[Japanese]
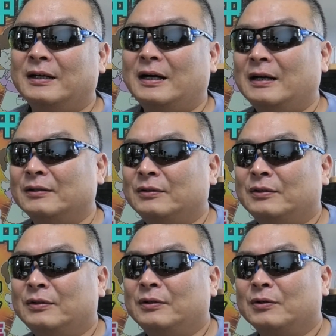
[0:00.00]
あ
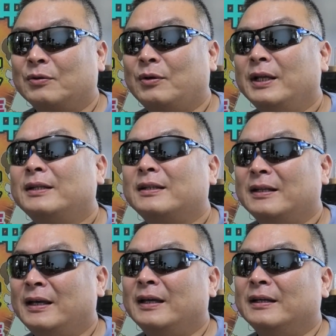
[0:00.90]
のこれって
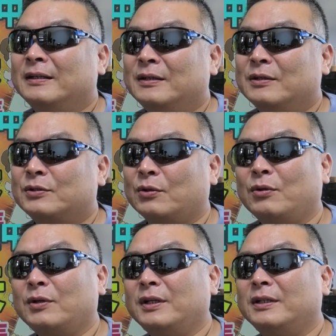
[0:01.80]
ねそ
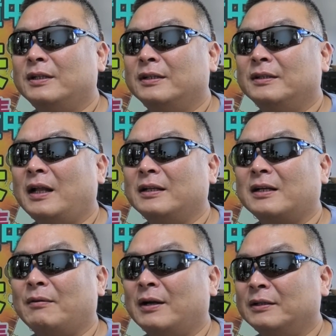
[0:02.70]
の時に何
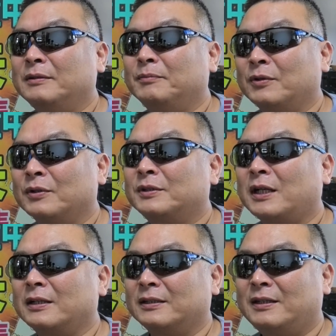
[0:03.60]
か悪いものし
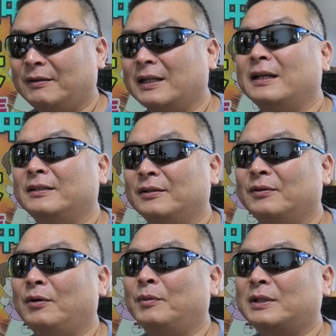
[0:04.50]
たではないんだよ
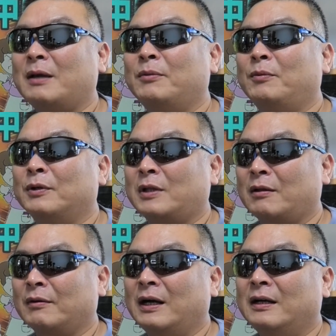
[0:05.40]
重たいもん持った
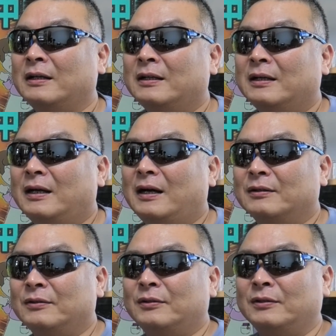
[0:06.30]
とかあ
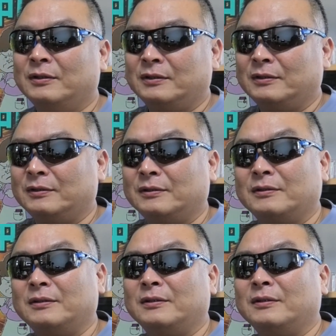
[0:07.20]
の
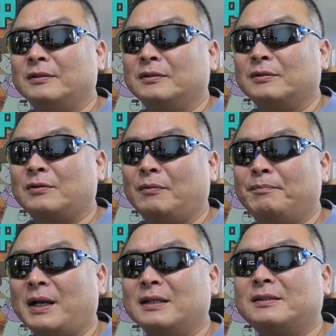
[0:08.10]
こう
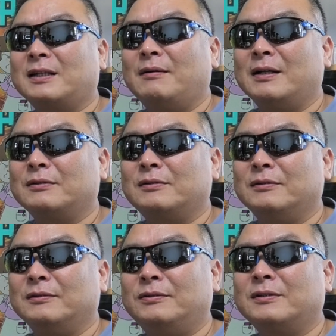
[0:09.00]
バランスが悪く
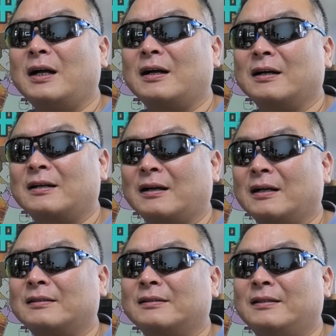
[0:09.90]
負荷がか
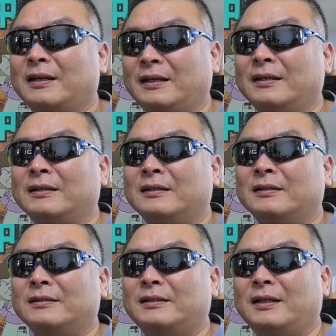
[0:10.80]
かって
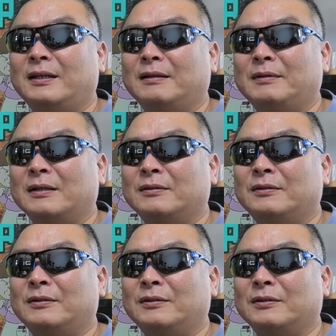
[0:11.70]
であ
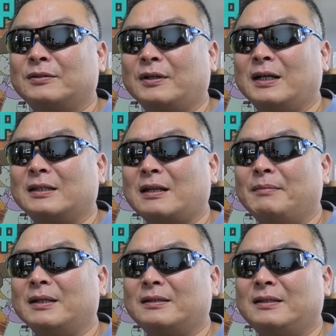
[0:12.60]
のそれが溜
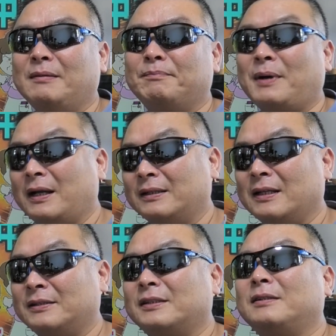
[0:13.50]
まってバーンって
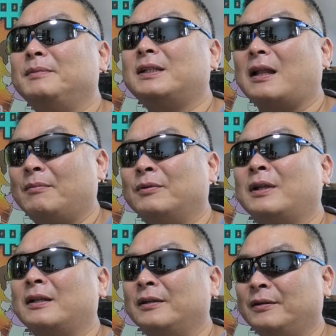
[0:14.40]
自信みたいなもん
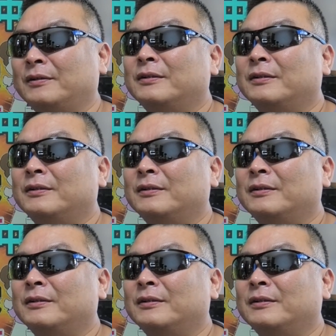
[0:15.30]
なんだよ